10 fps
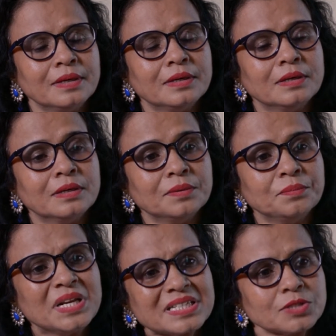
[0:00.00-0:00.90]
आ,
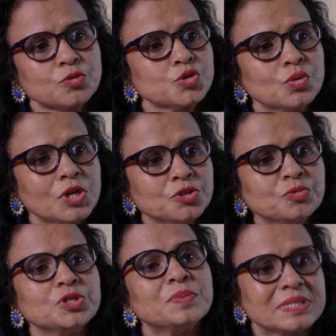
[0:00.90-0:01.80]
मेरे साथ कुछ हो रहा है जो
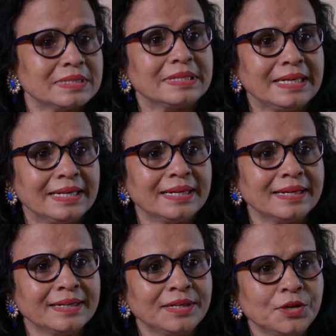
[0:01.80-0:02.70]
मुझे पसंद नहीं है
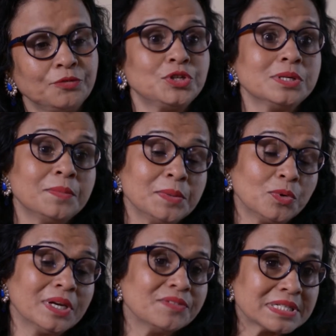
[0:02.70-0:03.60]
फिर जब हमने
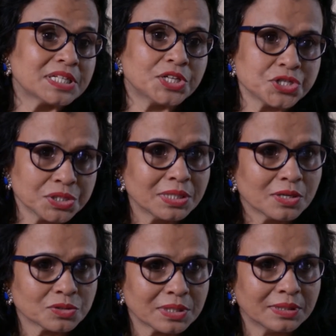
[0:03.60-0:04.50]
पूरा इन्वेस्टिगेशन किया
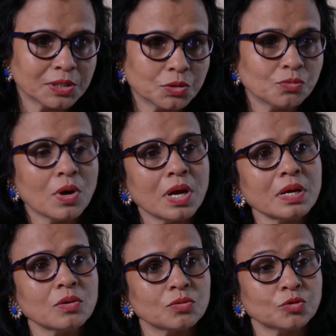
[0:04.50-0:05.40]
उसके अंदर तो वहाँ
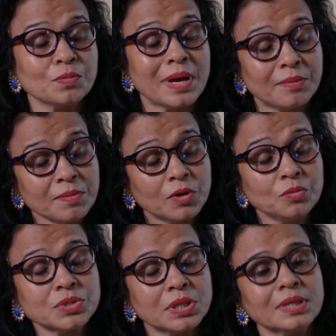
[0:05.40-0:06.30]
तुम तो हमें
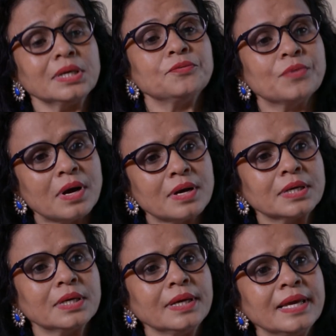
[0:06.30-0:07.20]
मालूम चला कि वहाँ
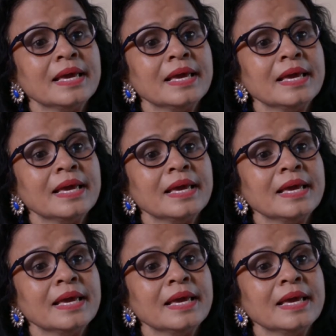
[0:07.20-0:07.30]
के